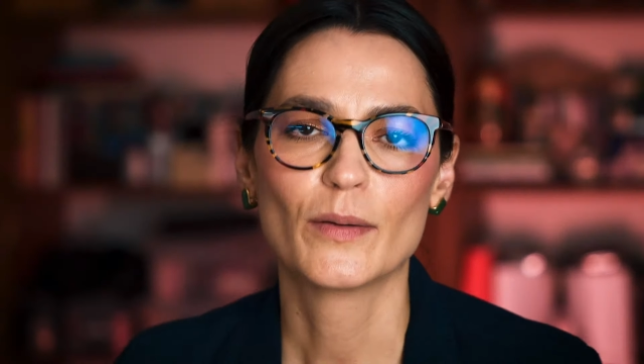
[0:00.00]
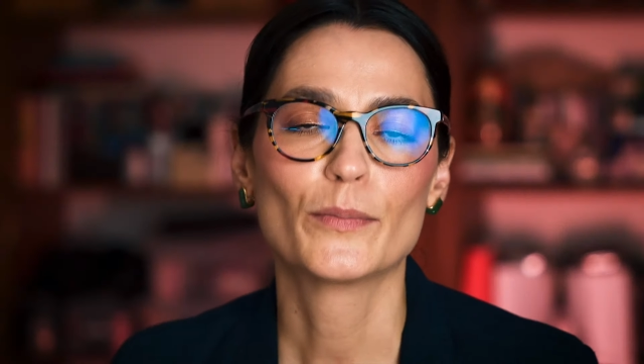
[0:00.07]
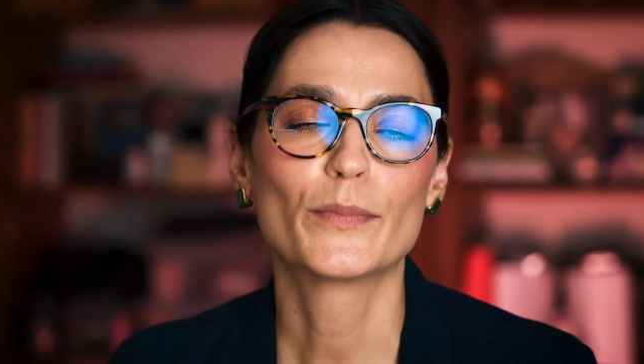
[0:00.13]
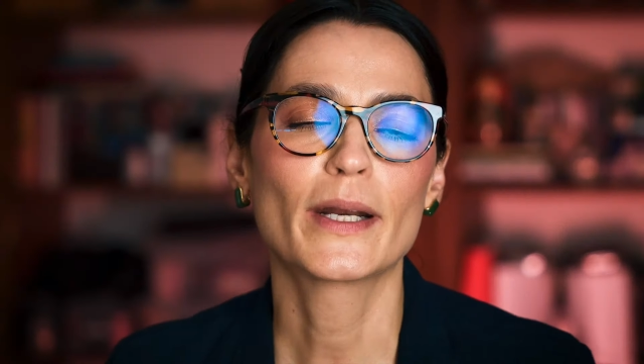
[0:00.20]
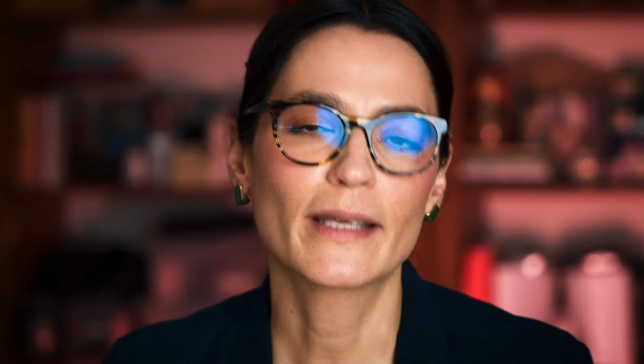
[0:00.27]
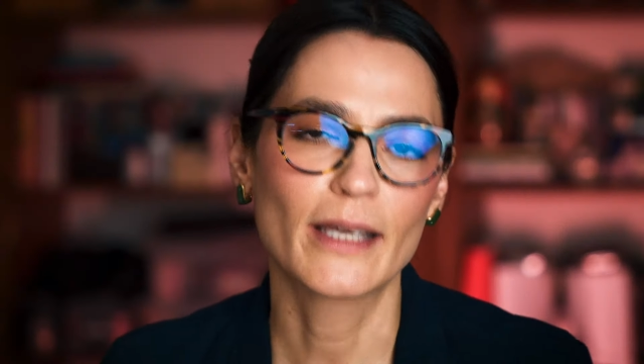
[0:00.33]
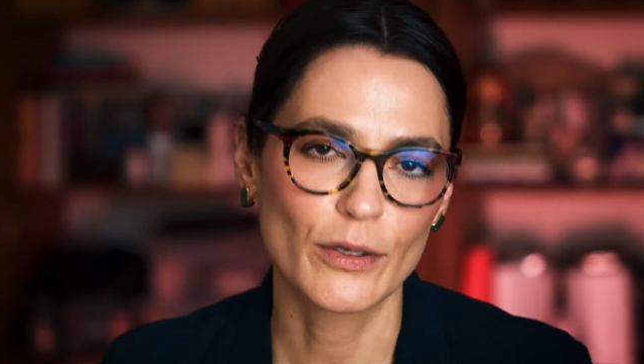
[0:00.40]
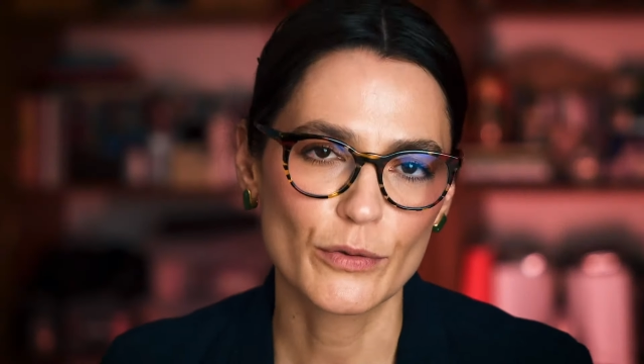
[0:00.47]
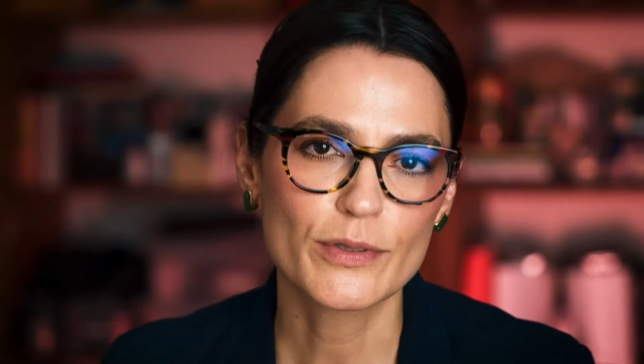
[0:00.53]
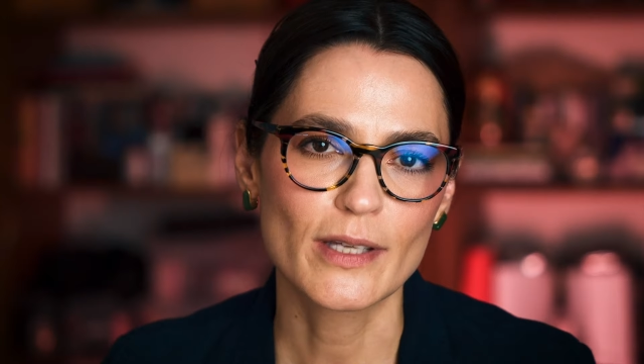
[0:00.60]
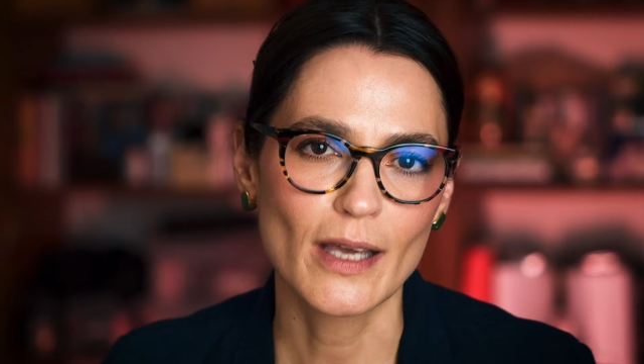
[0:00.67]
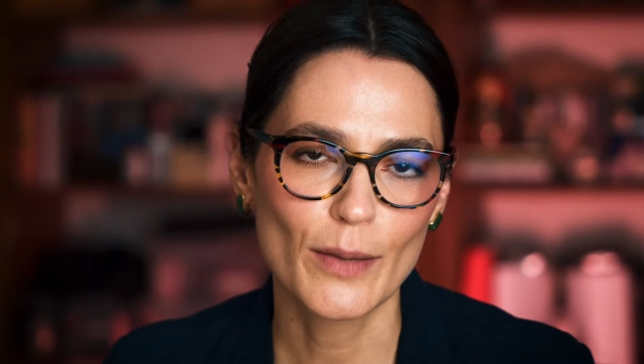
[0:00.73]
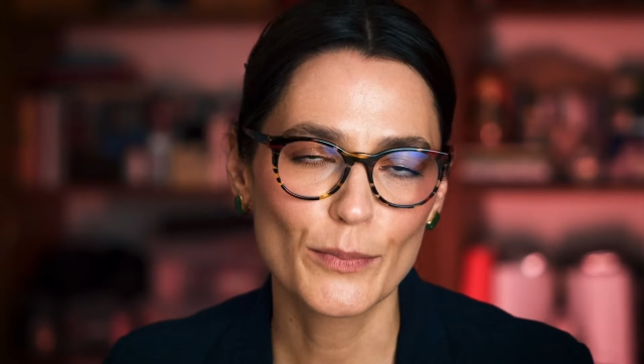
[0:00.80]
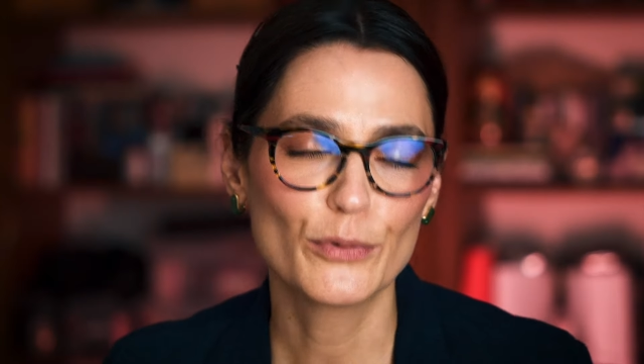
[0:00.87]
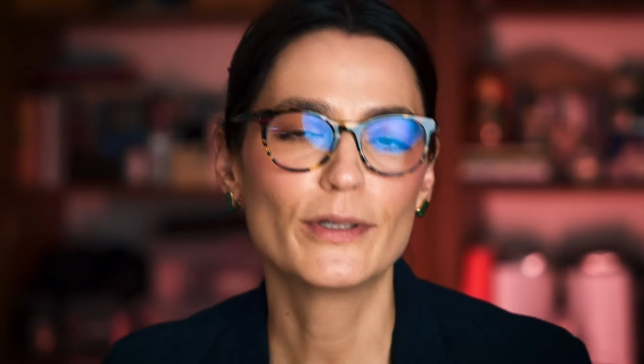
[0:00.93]
Para quem não
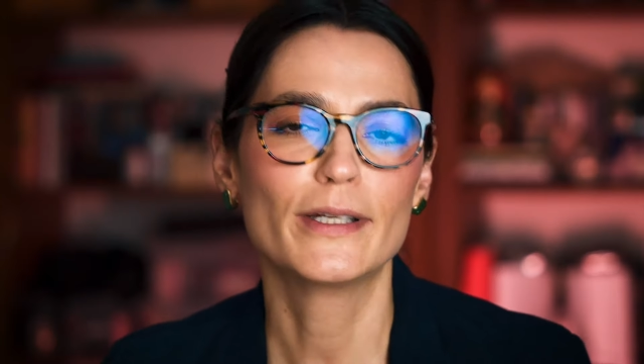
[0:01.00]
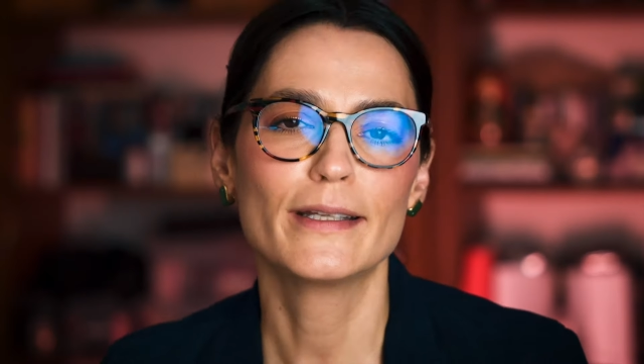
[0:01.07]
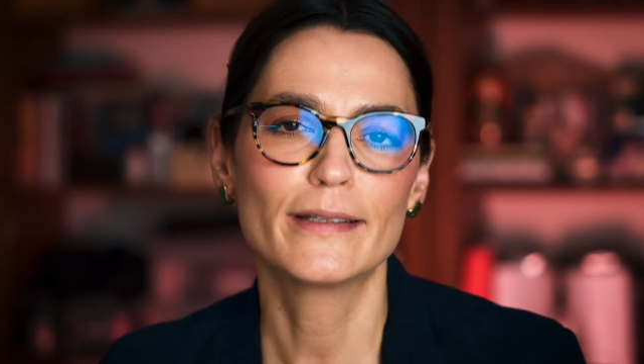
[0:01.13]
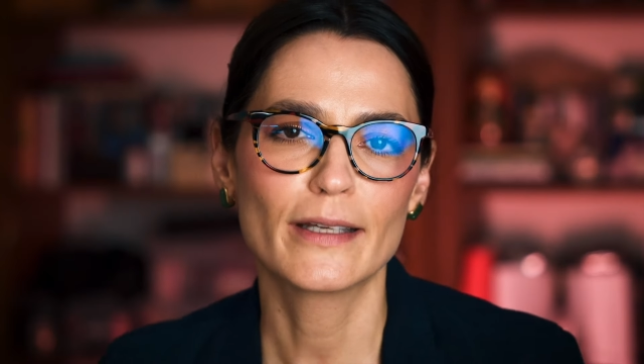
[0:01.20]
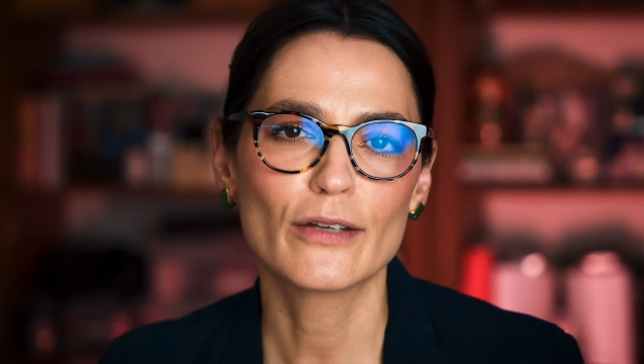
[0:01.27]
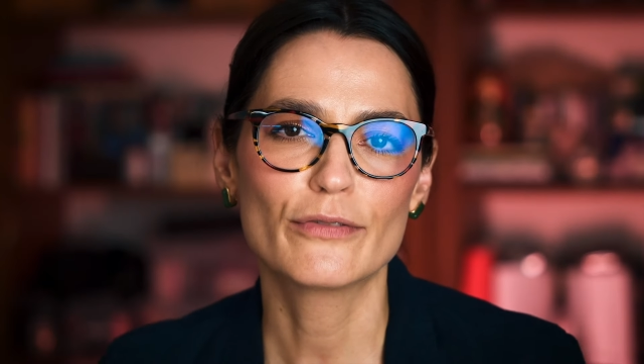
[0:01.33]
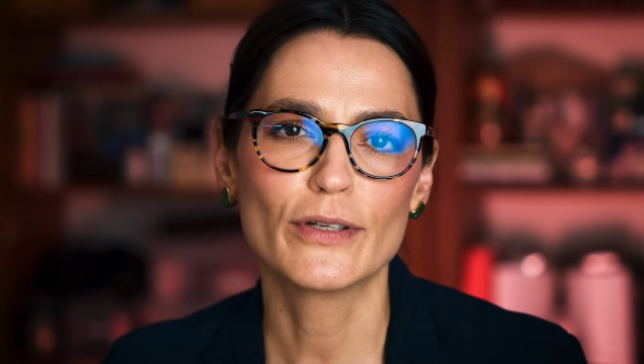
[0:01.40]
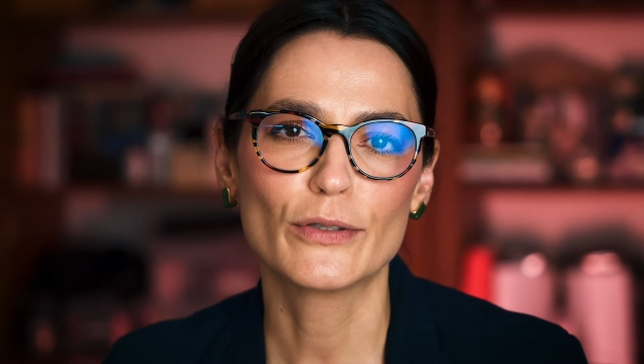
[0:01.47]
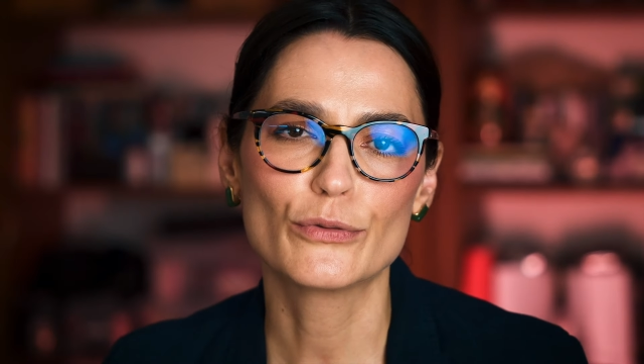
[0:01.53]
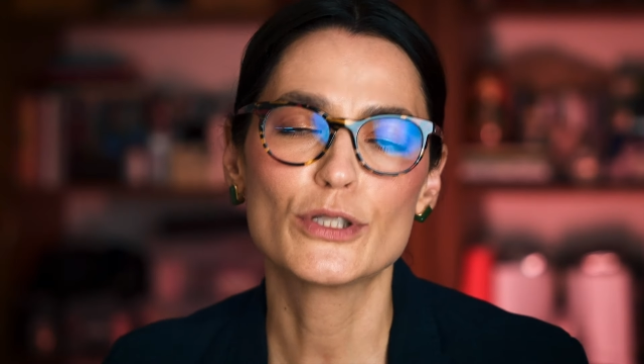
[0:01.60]
sabe, o glitter é feito